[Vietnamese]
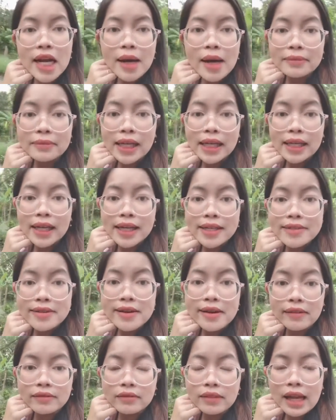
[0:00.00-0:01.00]
hôm nay nãy
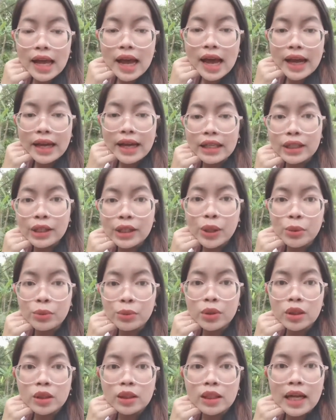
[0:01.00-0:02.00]
giờ like nhiều
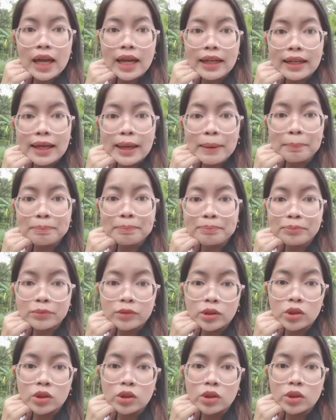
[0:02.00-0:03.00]
nhất là
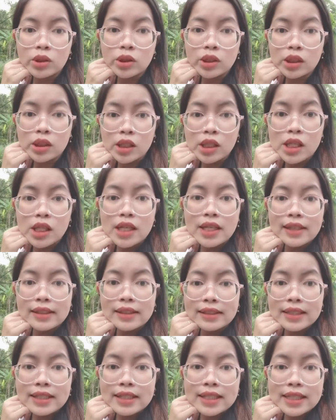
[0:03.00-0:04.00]
5 người
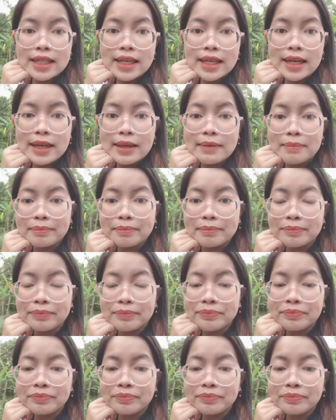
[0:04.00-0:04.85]
xem